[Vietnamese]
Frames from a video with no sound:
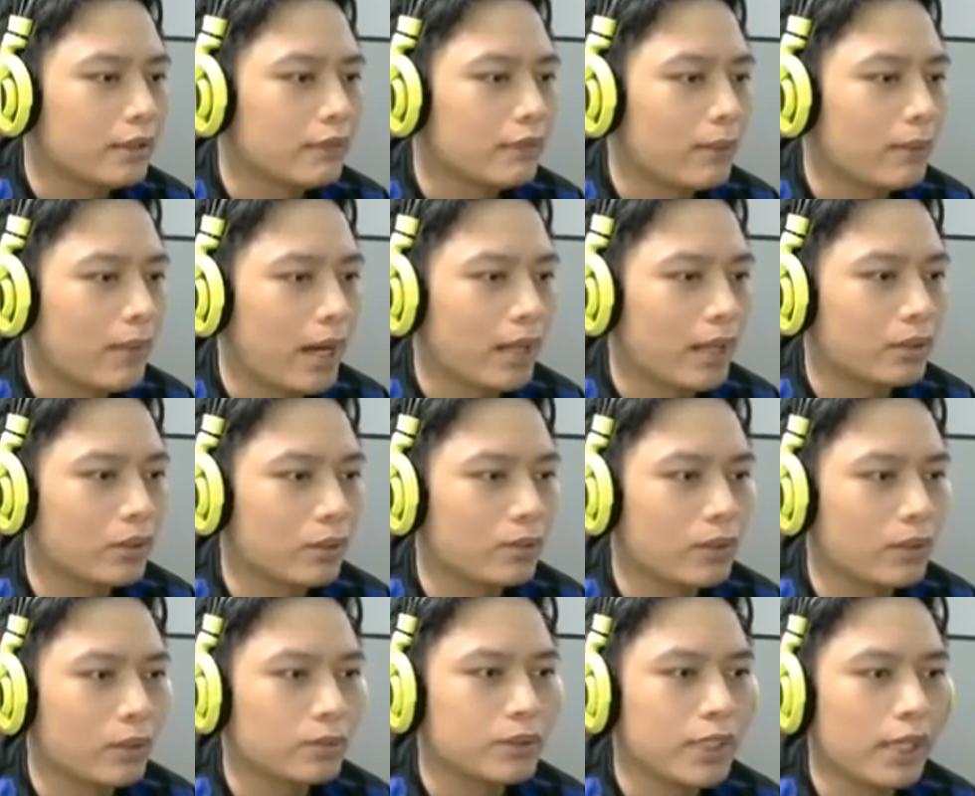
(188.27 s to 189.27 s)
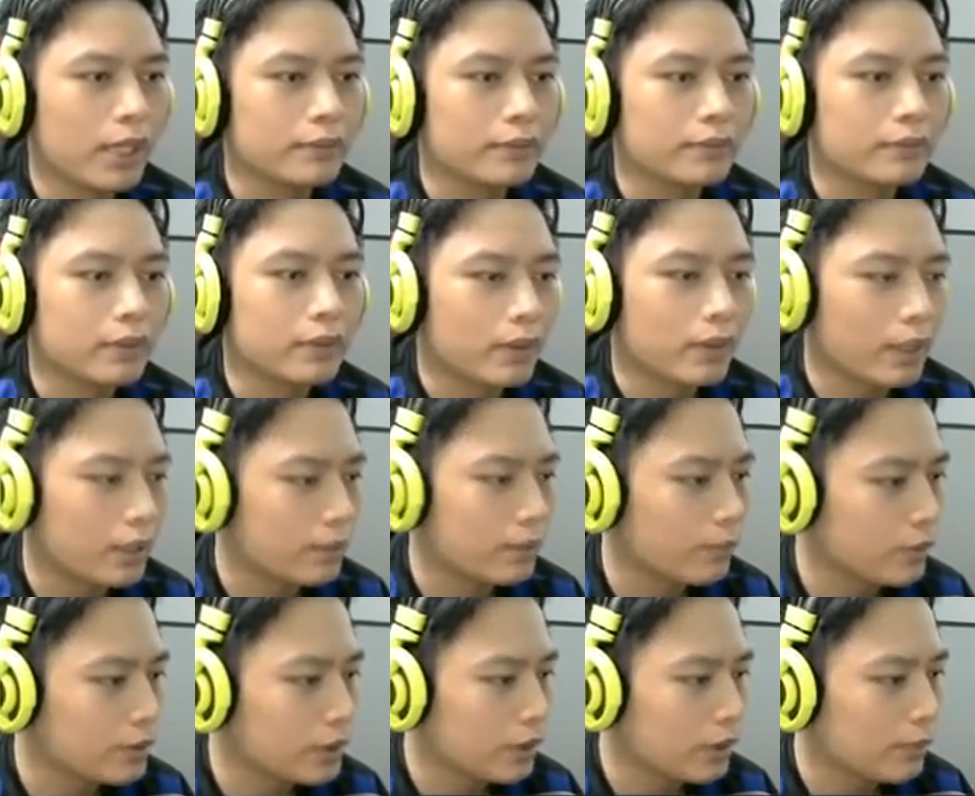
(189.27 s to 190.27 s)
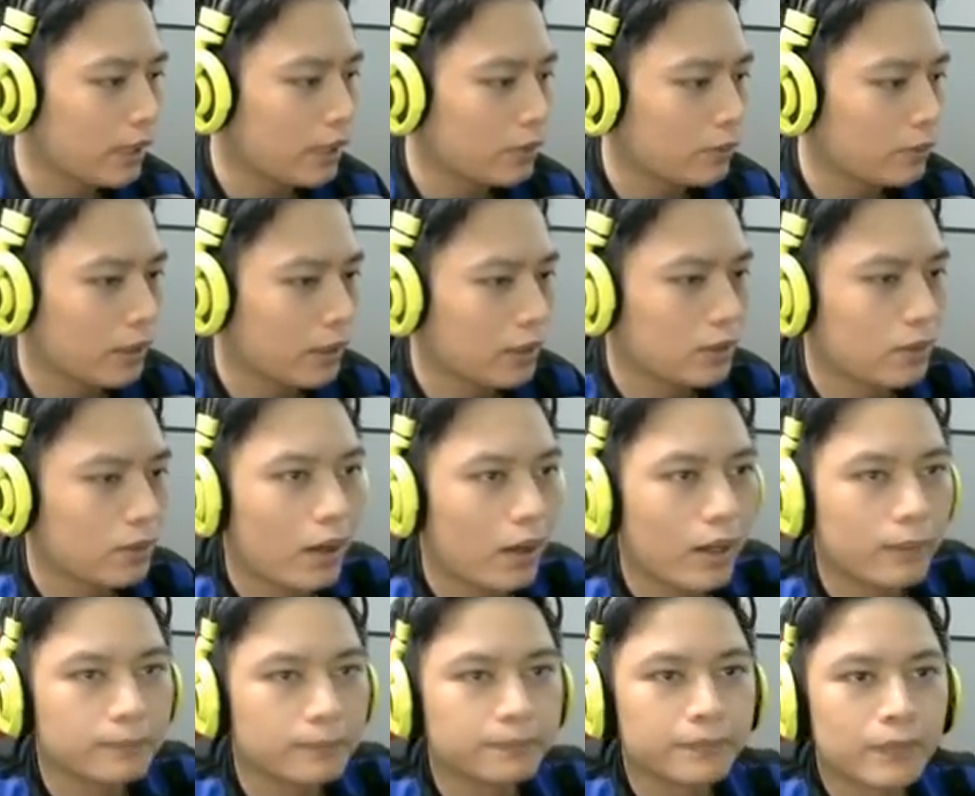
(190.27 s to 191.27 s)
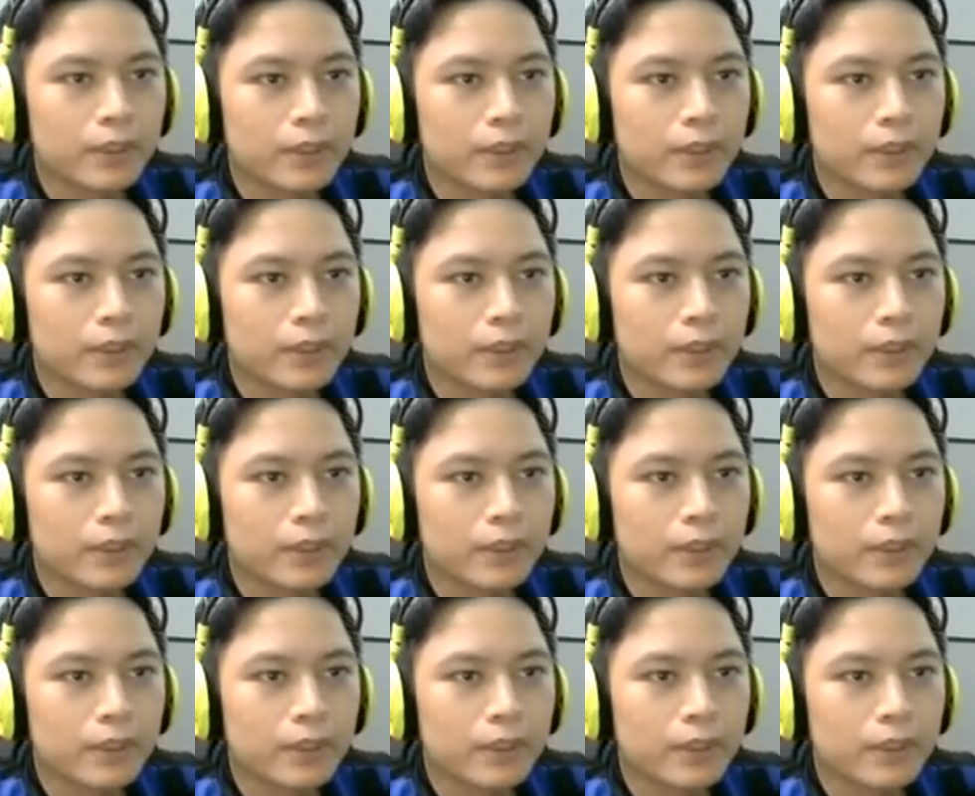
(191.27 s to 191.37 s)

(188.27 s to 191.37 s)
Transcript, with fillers: và ba thùng không chết còn có lẽ là muốn giết ba thùng là hơi khó